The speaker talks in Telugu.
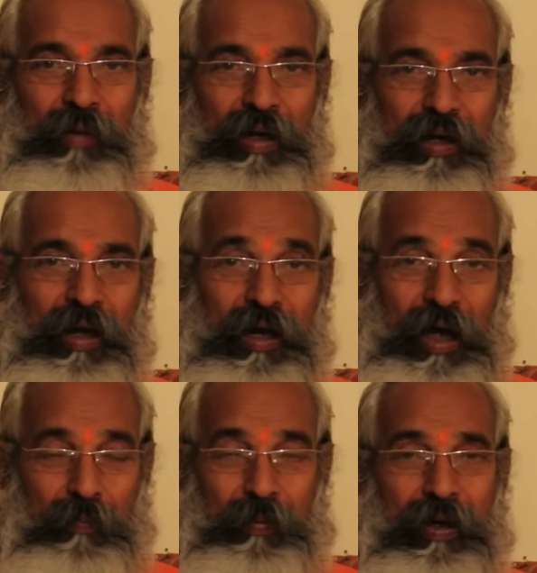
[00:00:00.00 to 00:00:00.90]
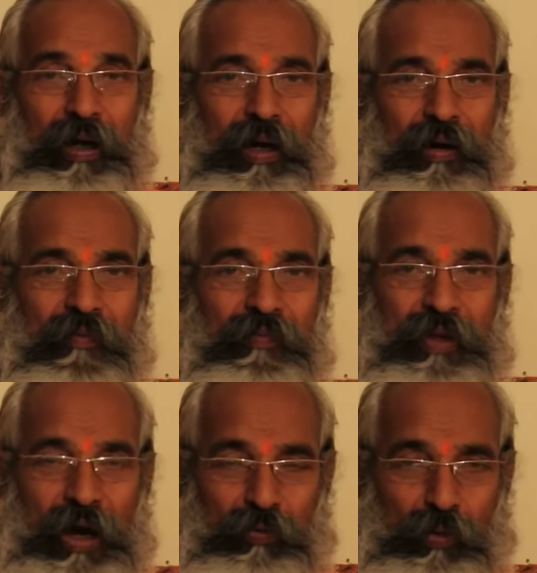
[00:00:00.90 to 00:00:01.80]
మళ్ళీ కలపక
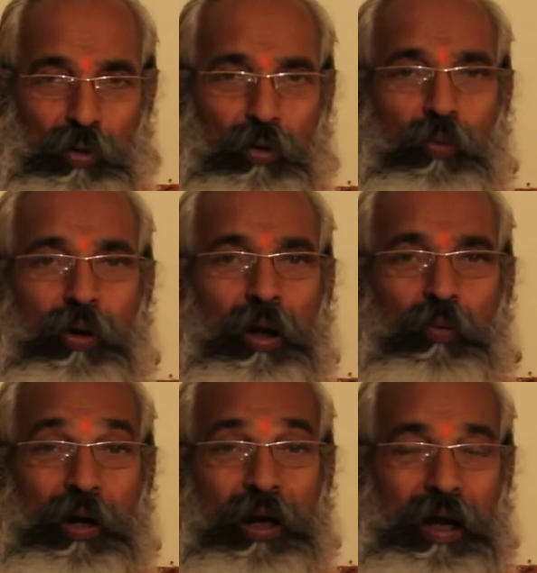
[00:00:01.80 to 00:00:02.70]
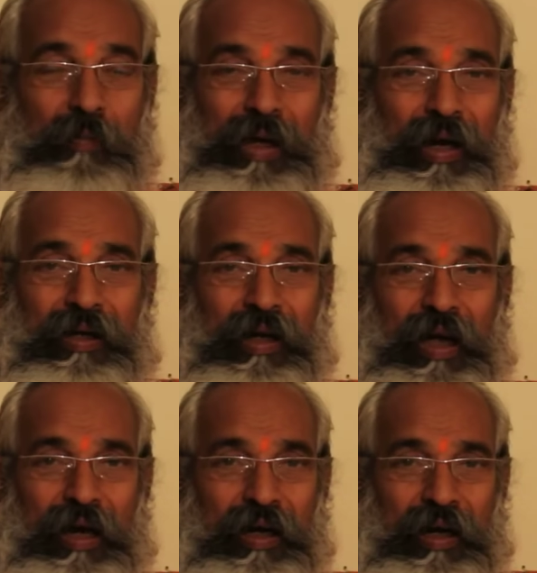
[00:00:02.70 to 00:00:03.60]
దాంట్లో ఉండలు ఉండలుగా మిగలటం
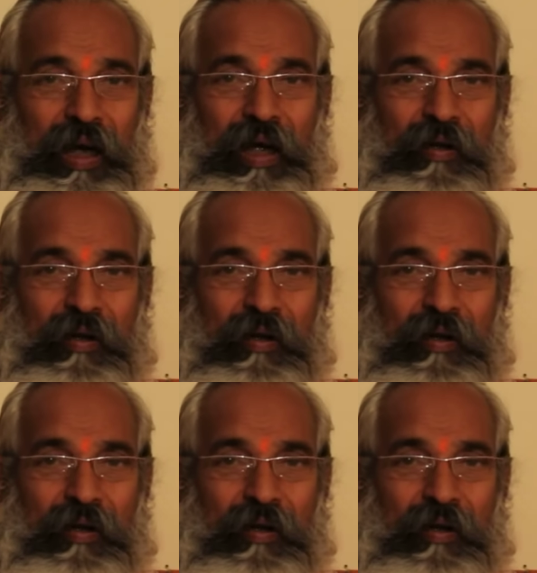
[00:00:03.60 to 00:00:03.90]
కాకుండా